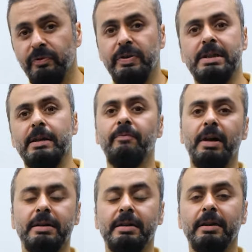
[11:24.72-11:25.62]
bir fiziğim
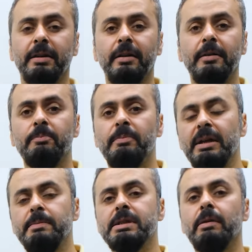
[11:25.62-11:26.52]
var.
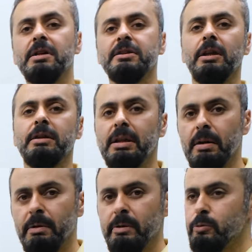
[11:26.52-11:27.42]
Benim savaştan
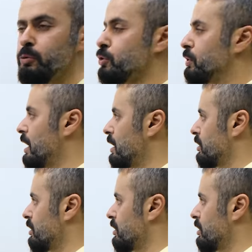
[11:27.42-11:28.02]
etkilenmemem mümkün değil